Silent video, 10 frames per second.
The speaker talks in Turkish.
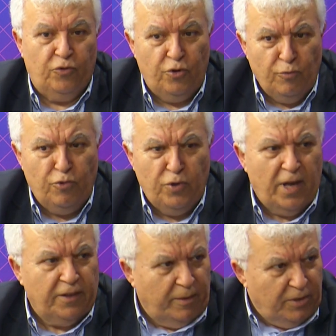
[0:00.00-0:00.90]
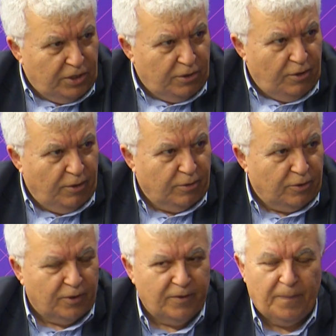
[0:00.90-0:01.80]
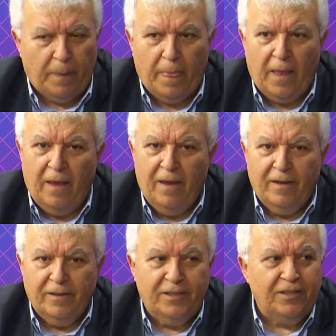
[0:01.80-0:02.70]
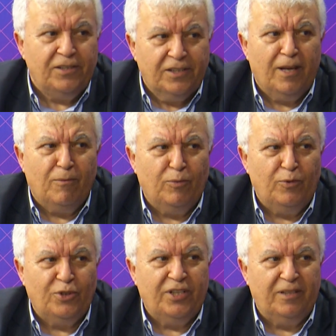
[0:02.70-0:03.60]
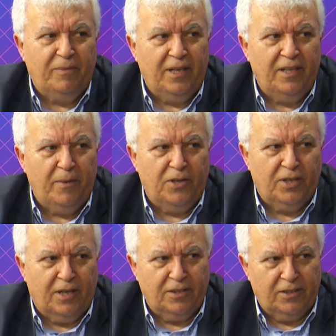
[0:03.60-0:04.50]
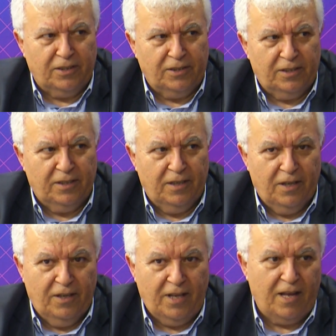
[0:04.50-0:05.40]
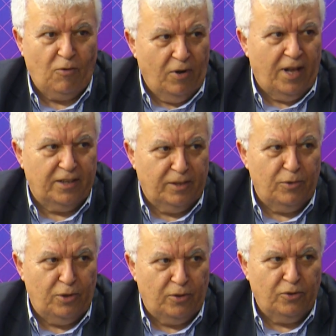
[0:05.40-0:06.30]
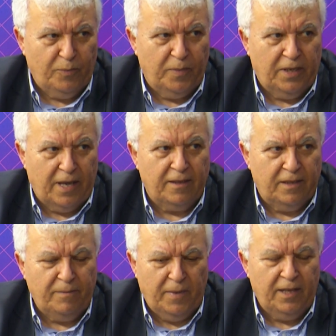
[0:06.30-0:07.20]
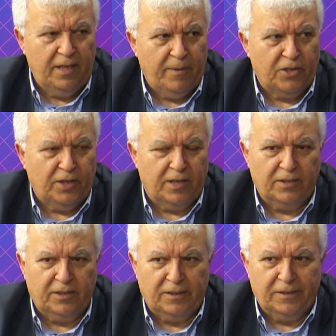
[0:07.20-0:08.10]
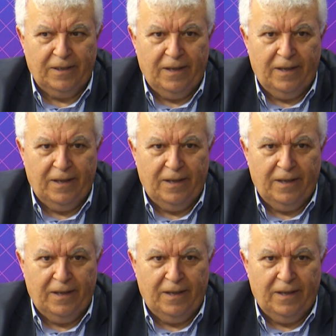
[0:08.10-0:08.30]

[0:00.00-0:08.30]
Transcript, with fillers: Tüm dünya tabii izliyor bunu. Siz İstanbul Büyükşehir Belediye Başkanısınız. Yani 16 milyonluk bir kentin belediye başkanısınız.